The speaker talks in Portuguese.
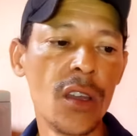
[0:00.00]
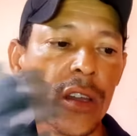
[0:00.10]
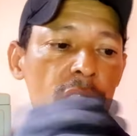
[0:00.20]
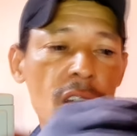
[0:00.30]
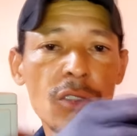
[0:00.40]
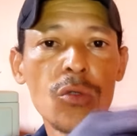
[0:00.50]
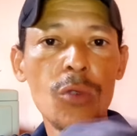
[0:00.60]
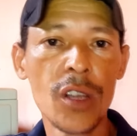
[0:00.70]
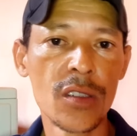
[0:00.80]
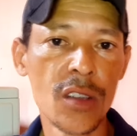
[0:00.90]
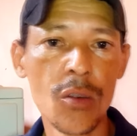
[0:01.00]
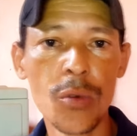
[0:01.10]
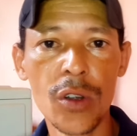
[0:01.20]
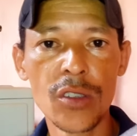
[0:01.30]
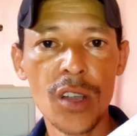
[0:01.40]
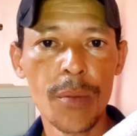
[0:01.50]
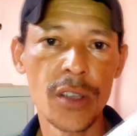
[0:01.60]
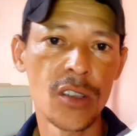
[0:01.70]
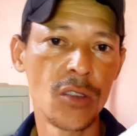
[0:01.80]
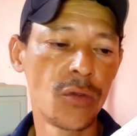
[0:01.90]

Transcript: e a tubulação por onde está passando o